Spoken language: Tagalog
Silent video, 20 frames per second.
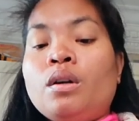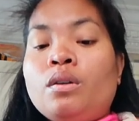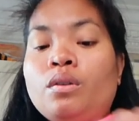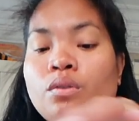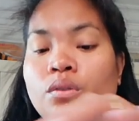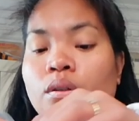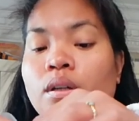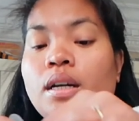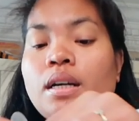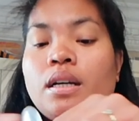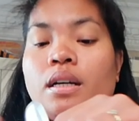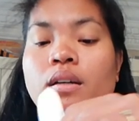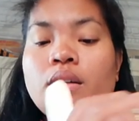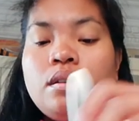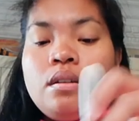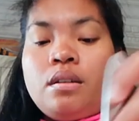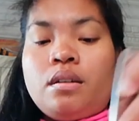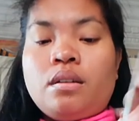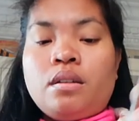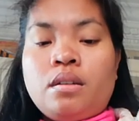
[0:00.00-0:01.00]
Nung na,
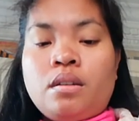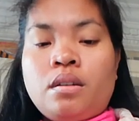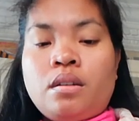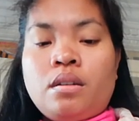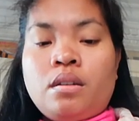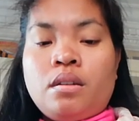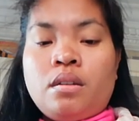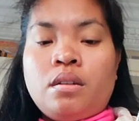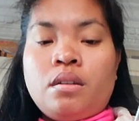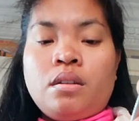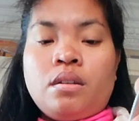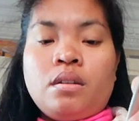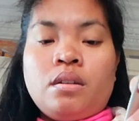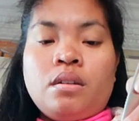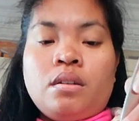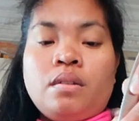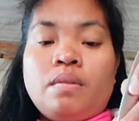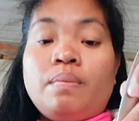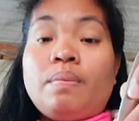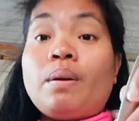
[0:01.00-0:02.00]

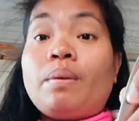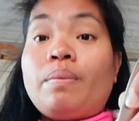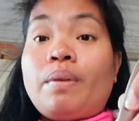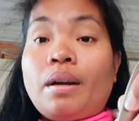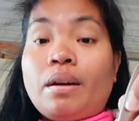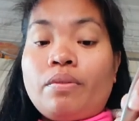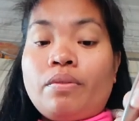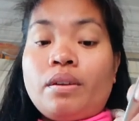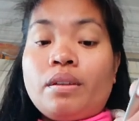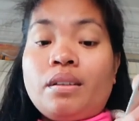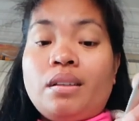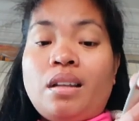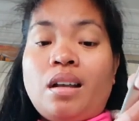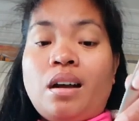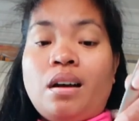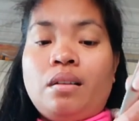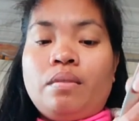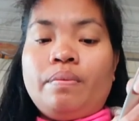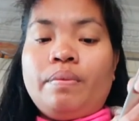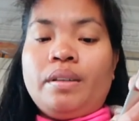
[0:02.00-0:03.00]
pag breakfast
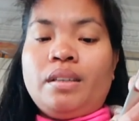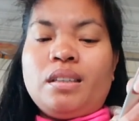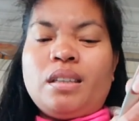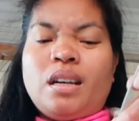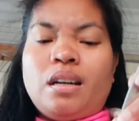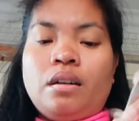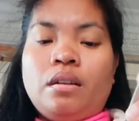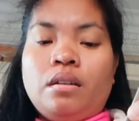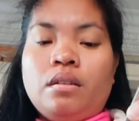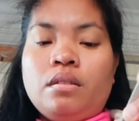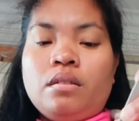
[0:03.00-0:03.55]
lang, minsan